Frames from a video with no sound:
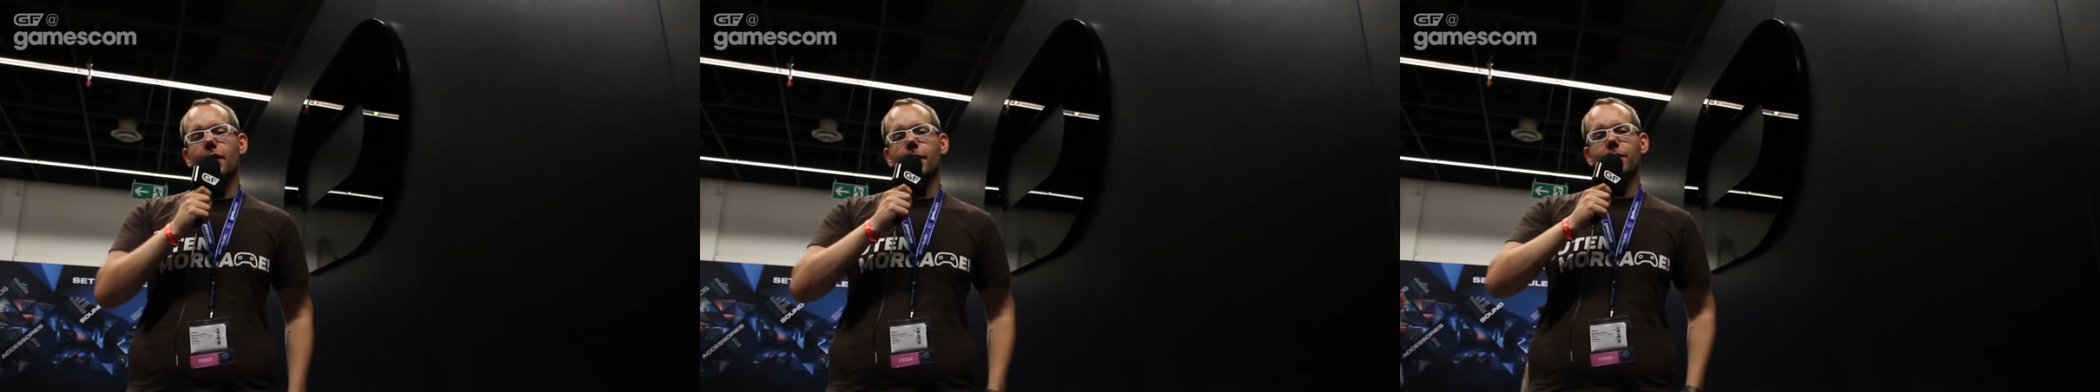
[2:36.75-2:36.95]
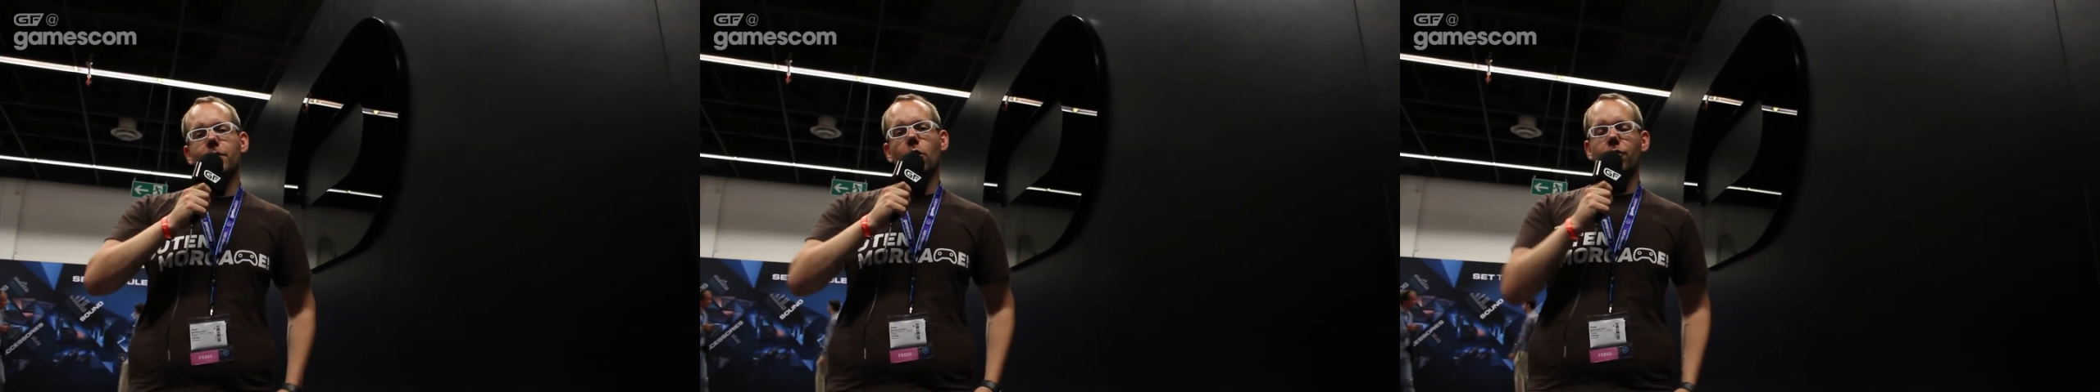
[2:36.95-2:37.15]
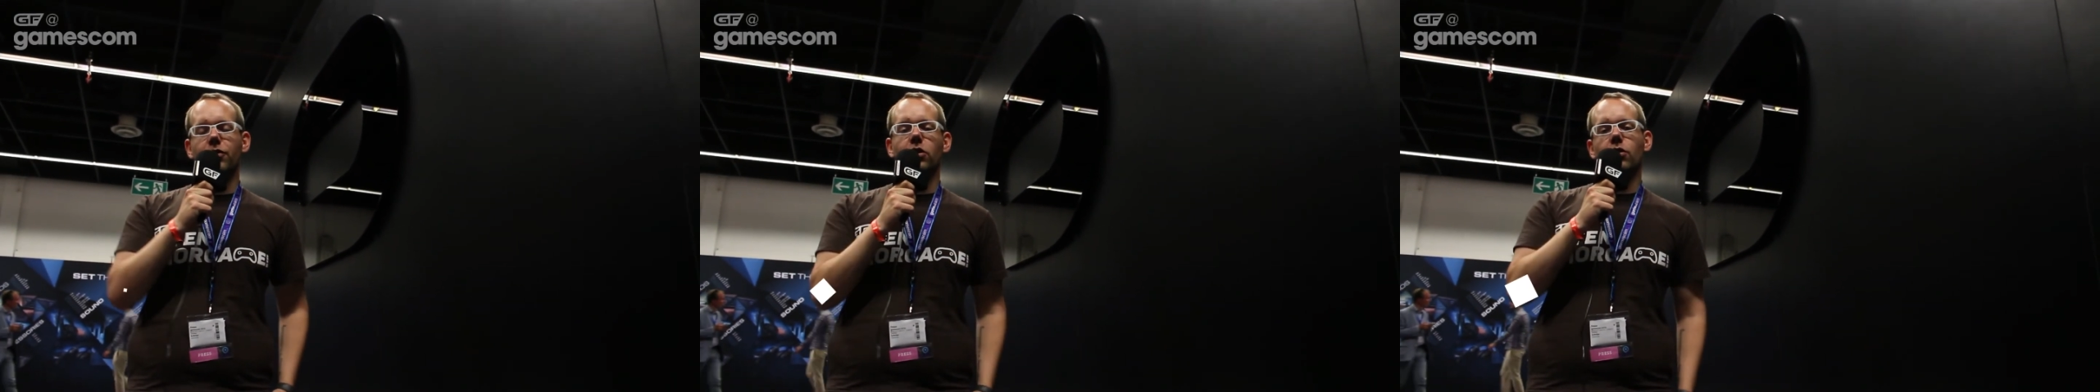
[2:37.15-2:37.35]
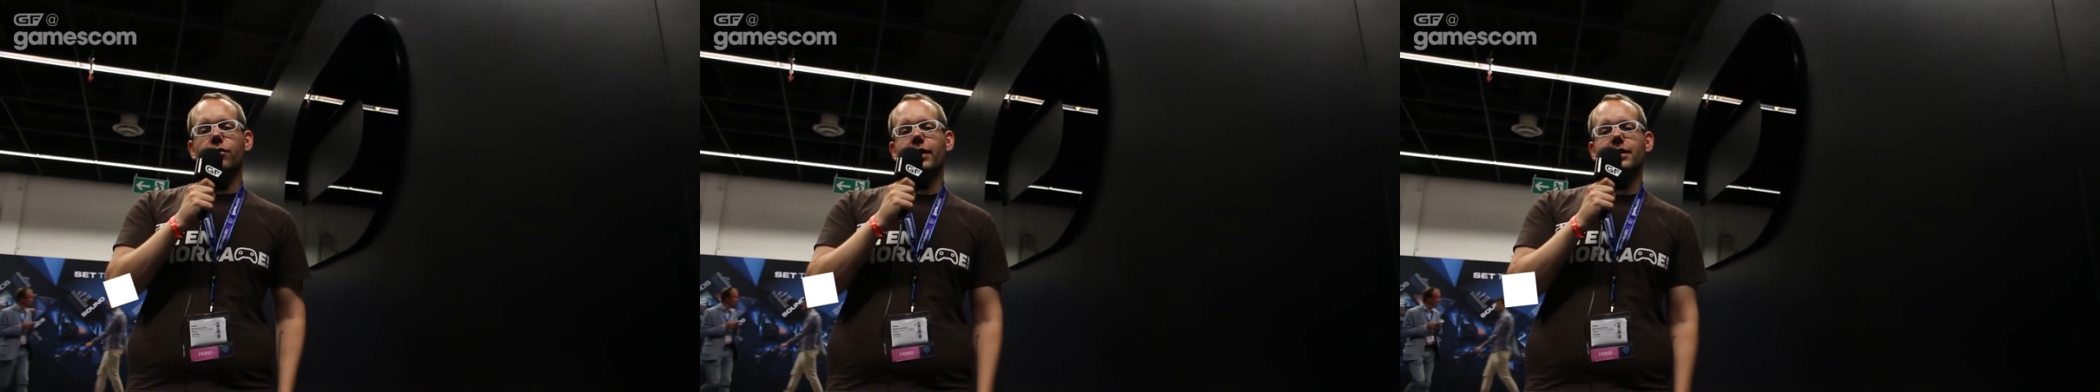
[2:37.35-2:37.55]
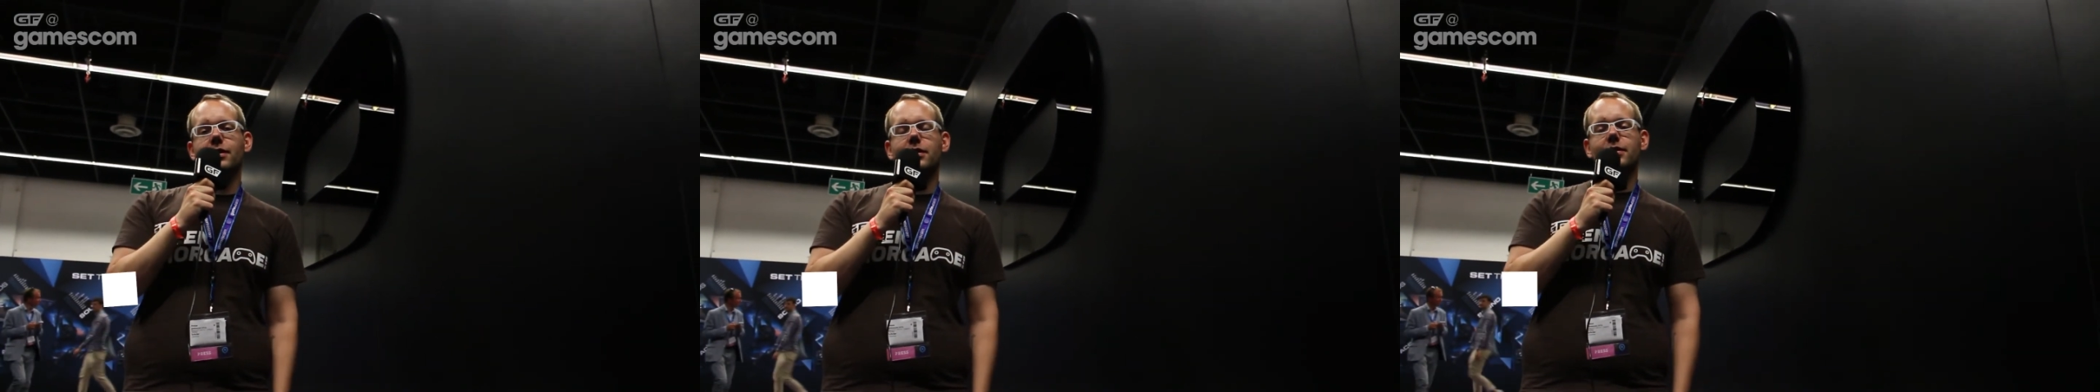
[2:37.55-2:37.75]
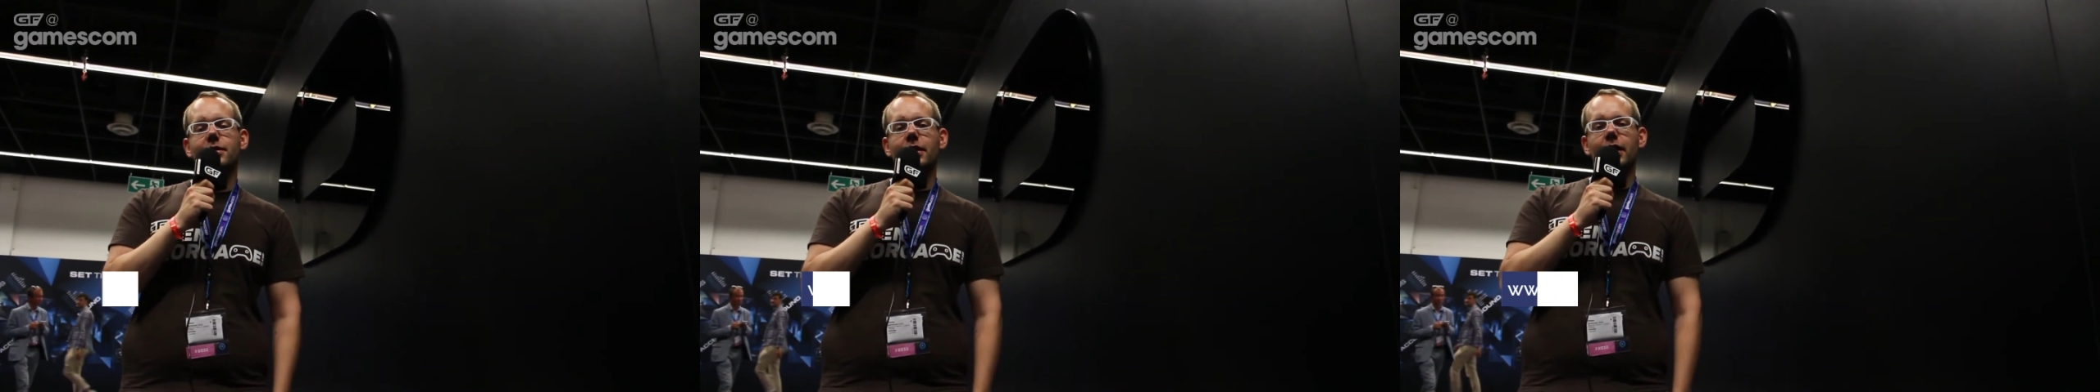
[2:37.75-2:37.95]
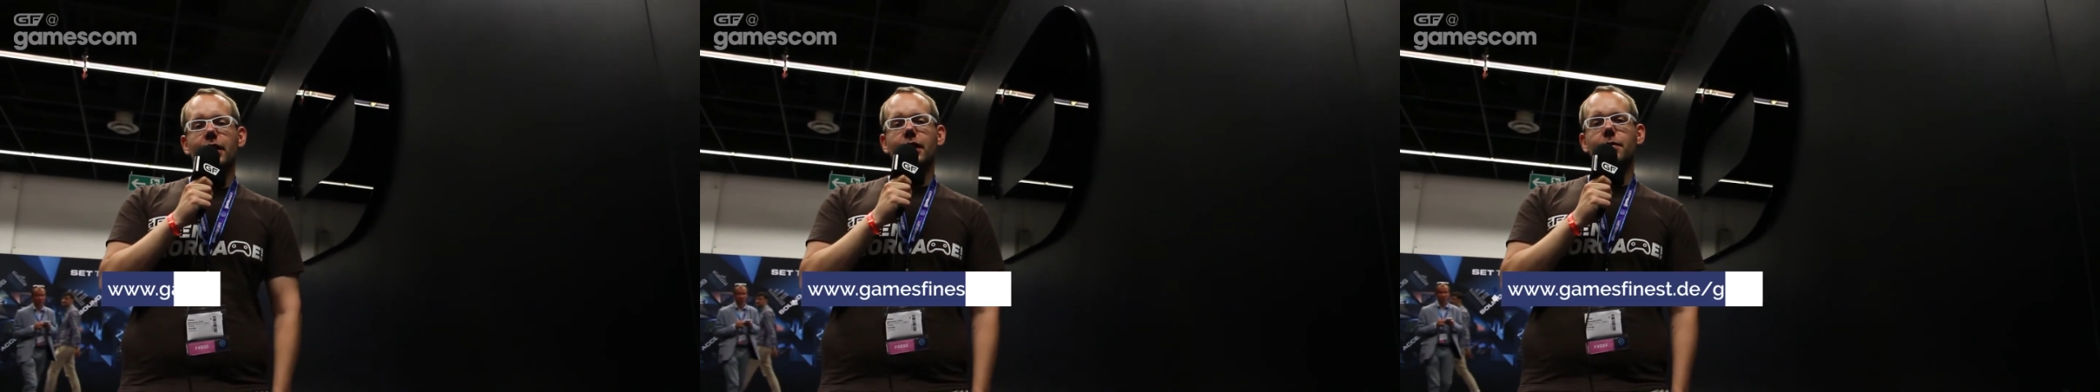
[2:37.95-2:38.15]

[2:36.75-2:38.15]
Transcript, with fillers: ob wir noch weitere weiteres